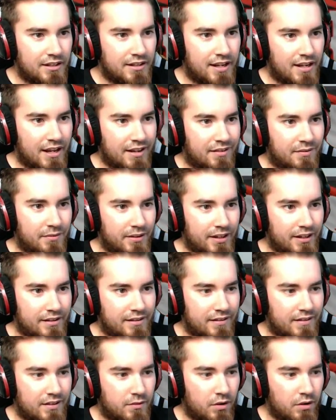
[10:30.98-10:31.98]
Das wird
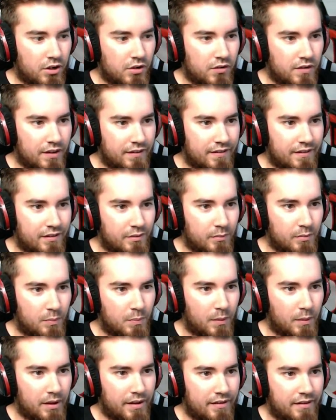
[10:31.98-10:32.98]
jetzt ein Squash für das, dass du mich
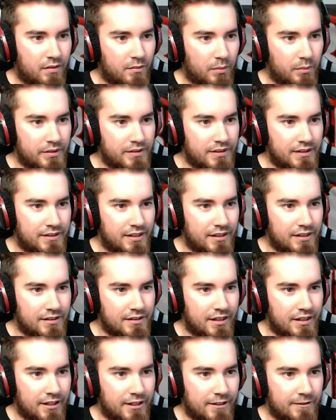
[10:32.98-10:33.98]
beim letzten Mal besiegt
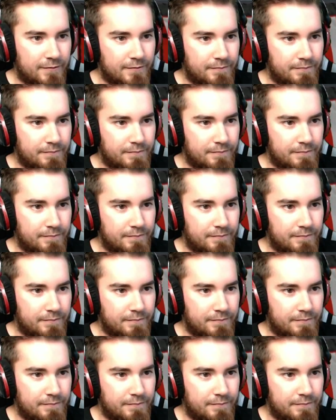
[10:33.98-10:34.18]
hast, ey.